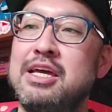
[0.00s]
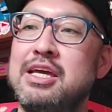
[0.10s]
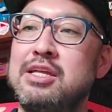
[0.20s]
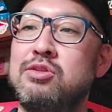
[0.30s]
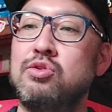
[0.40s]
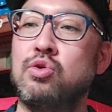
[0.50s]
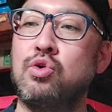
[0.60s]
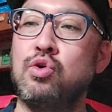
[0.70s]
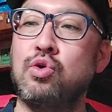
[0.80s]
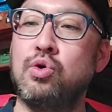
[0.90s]
えー、っ
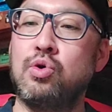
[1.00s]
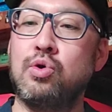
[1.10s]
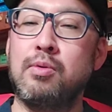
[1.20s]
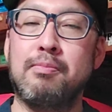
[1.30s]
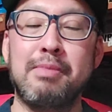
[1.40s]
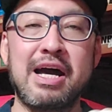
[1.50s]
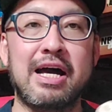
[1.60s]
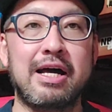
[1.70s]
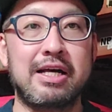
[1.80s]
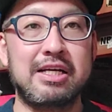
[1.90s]
と、
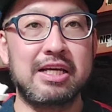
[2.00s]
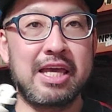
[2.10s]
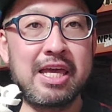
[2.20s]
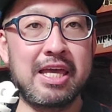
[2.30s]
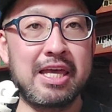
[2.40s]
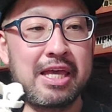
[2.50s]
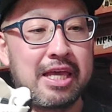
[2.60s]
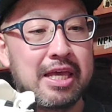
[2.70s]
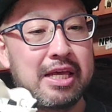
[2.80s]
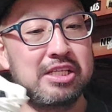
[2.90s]
まあ、
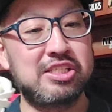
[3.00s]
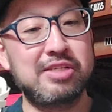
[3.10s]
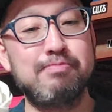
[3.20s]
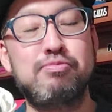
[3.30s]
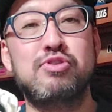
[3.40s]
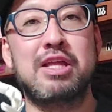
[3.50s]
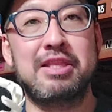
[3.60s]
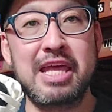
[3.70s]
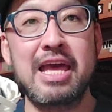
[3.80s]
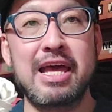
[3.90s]
えー、シンプル
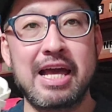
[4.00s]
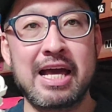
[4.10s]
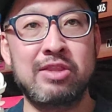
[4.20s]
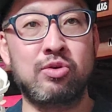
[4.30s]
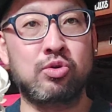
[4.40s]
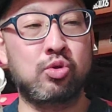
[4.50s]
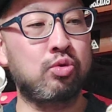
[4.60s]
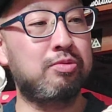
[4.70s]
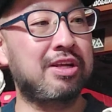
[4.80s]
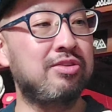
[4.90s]
だね。あの、ど
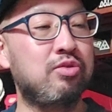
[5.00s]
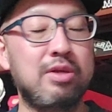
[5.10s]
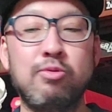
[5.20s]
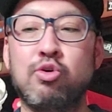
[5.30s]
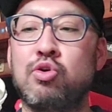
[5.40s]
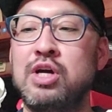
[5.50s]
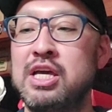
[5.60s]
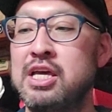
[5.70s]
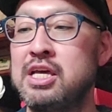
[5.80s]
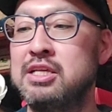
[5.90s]
のブランドでも、
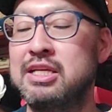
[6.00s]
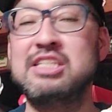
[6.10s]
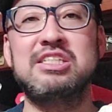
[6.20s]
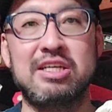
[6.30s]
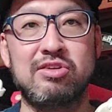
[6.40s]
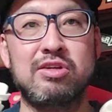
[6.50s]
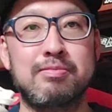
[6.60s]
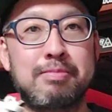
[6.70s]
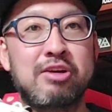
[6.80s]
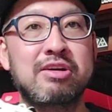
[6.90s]
え出している、
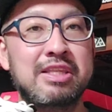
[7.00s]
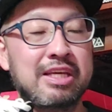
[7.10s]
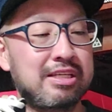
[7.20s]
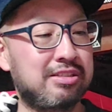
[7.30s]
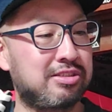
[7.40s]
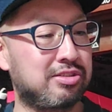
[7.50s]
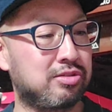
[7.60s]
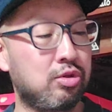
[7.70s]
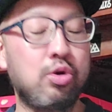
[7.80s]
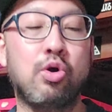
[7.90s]

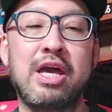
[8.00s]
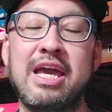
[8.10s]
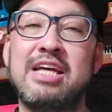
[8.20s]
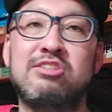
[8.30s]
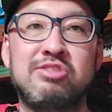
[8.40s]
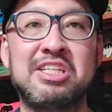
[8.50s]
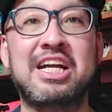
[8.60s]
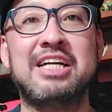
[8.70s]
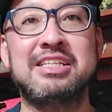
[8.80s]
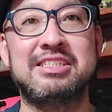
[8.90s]
バルカナイズの、え
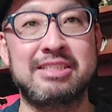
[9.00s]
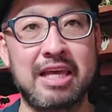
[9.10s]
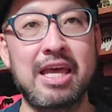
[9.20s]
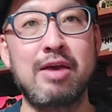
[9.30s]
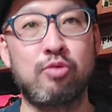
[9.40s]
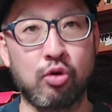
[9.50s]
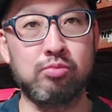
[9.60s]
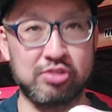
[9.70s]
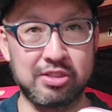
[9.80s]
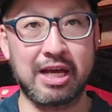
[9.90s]
スニーカーですね。
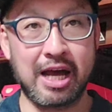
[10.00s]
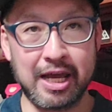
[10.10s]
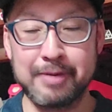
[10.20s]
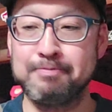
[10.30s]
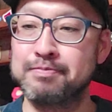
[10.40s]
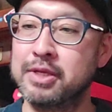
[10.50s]
ホームズ。はい。